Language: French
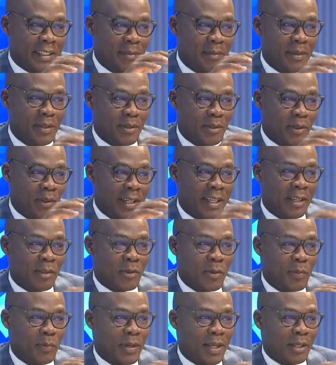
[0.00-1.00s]
émission et
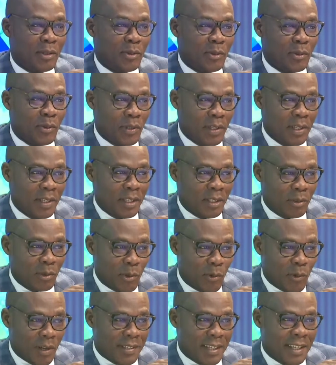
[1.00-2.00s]
ce plateau,
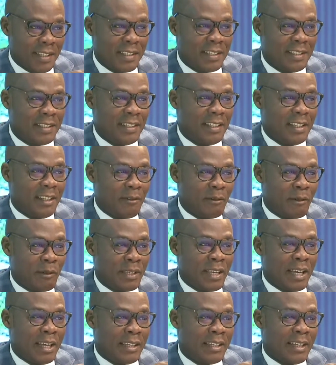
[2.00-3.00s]
de quoi s'agit-il
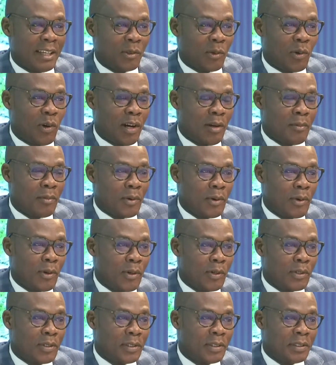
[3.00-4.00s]
il, y a trois
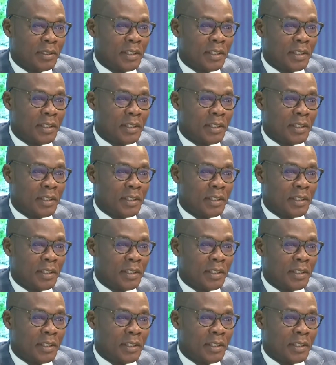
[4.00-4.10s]
breloques.